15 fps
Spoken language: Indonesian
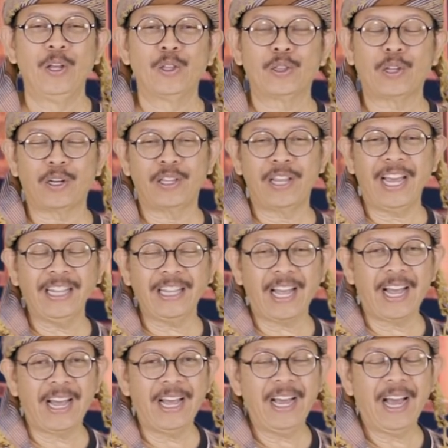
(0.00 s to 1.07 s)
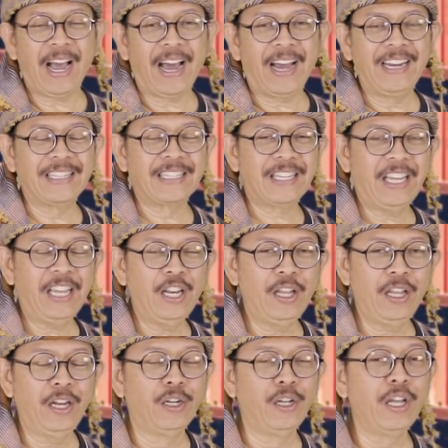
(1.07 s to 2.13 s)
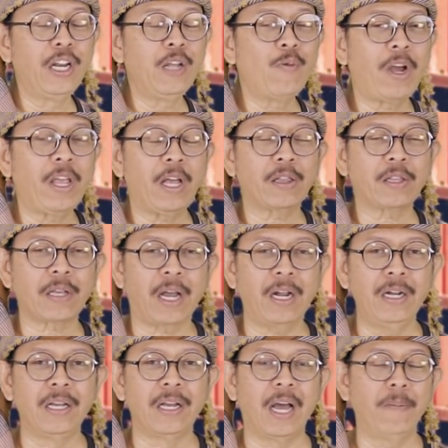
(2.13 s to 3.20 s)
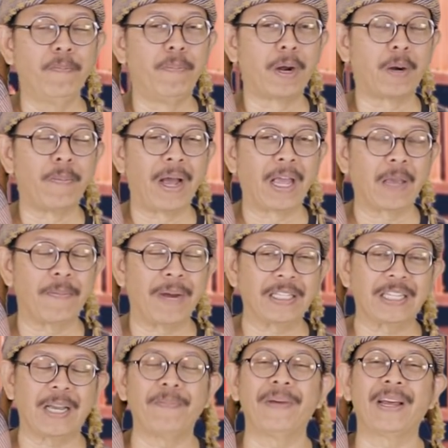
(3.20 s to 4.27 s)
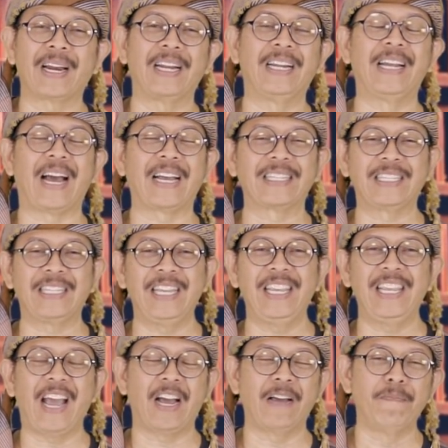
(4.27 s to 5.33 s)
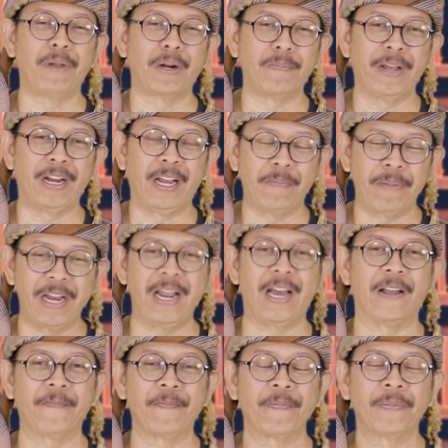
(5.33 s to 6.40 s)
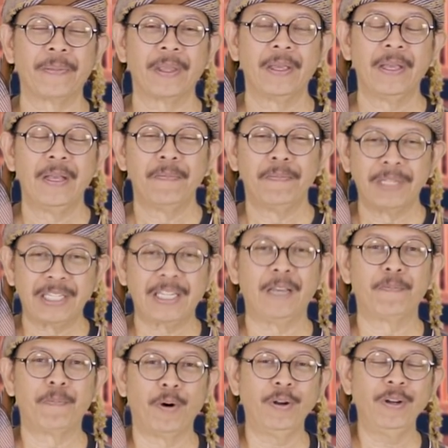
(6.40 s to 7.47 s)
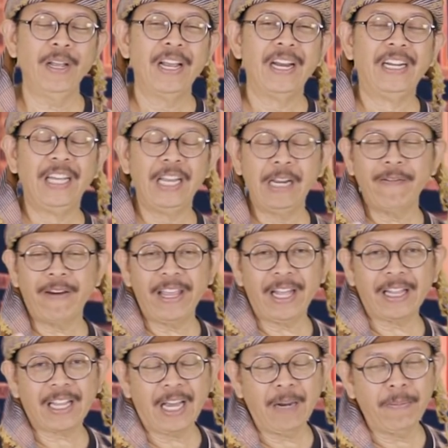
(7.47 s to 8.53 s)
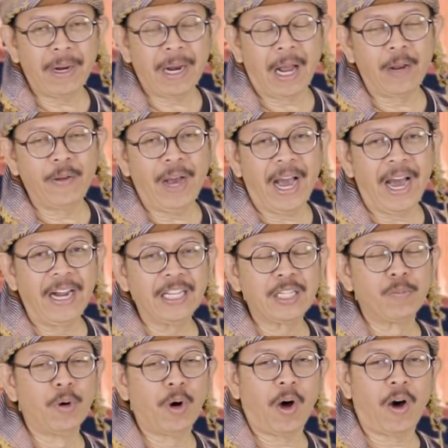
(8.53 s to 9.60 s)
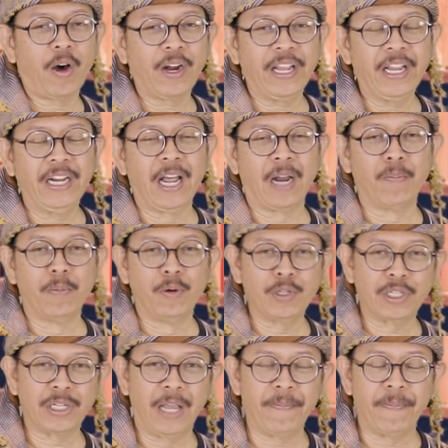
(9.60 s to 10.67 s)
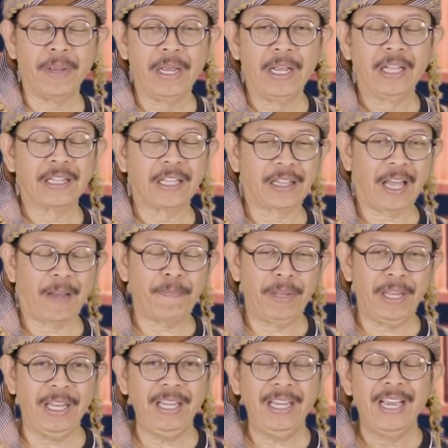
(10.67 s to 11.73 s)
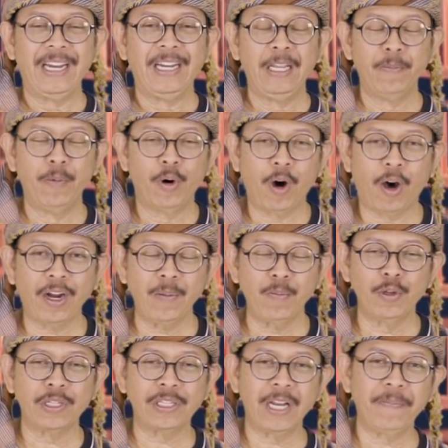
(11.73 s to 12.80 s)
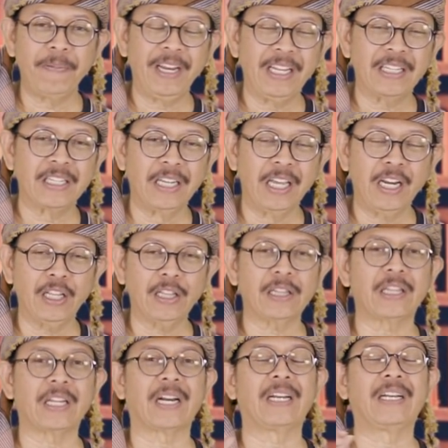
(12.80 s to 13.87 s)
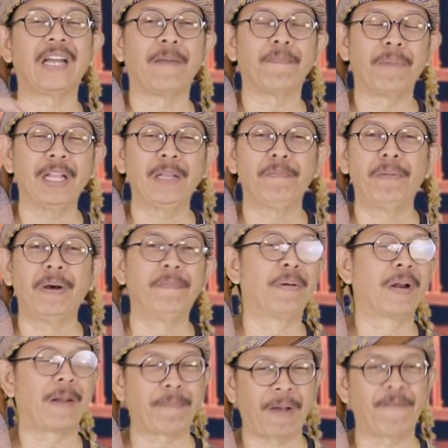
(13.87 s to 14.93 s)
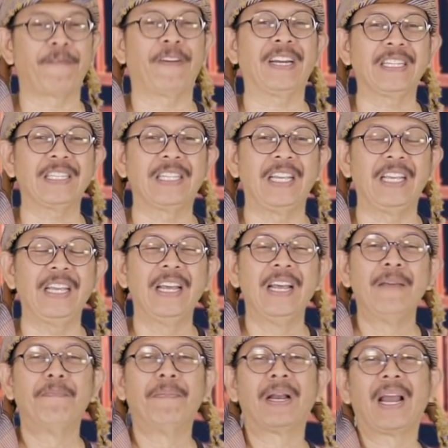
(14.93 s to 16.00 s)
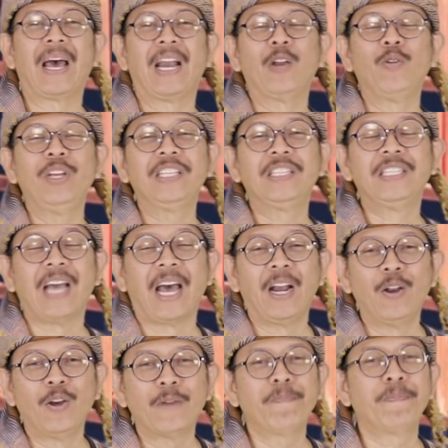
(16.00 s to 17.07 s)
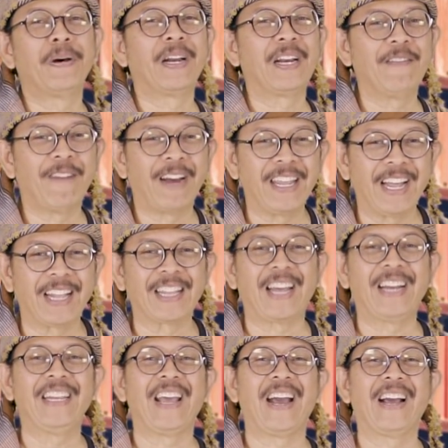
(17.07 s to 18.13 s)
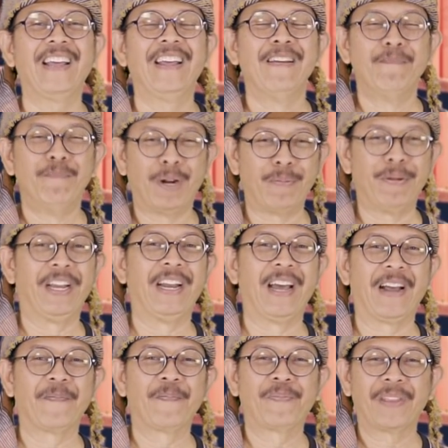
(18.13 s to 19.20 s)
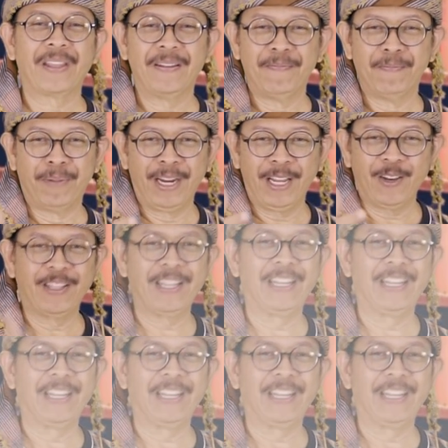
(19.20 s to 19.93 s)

Ternyata hadis ini diriwayatkan dengan berbagai macam redaksi yang berbeda-beda. Meskipun diriwayatkan melalui hadis Bukhari dan Muslim, tetapi di Bukhari Muslim ini sendiri terdapat beberapa versi melalui jalur periwayatan yang berbeda. Berikut